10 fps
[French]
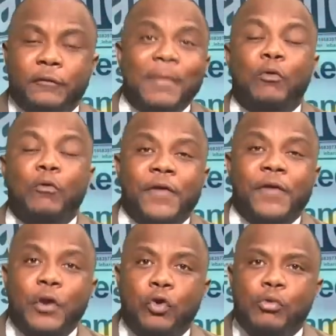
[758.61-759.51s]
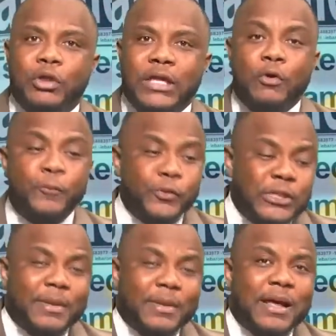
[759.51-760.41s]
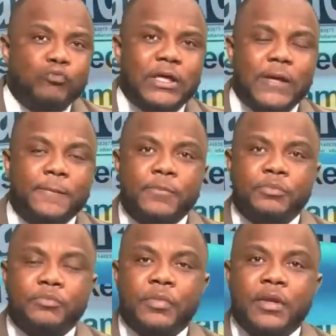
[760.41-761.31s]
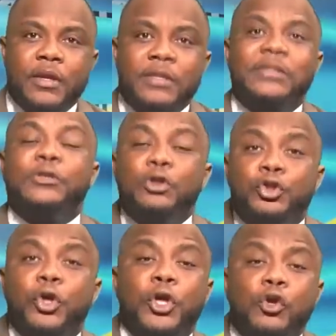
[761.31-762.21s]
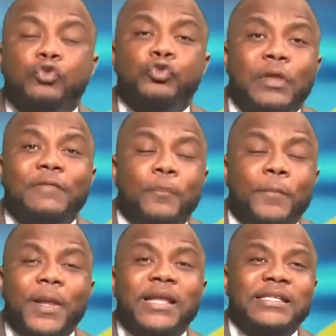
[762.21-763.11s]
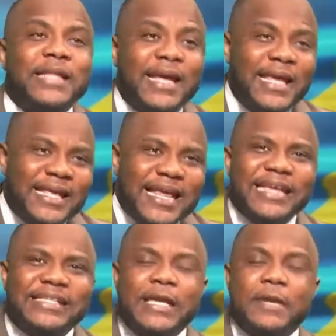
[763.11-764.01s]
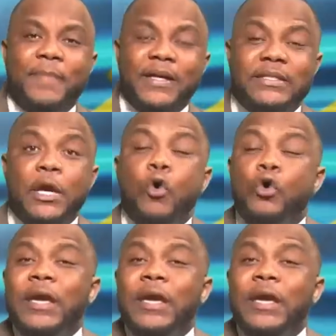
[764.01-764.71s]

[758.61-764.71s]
Il ne faut pas freiner Puisque ce sont eux qui ont toujours développé les idées d'annexer une partie.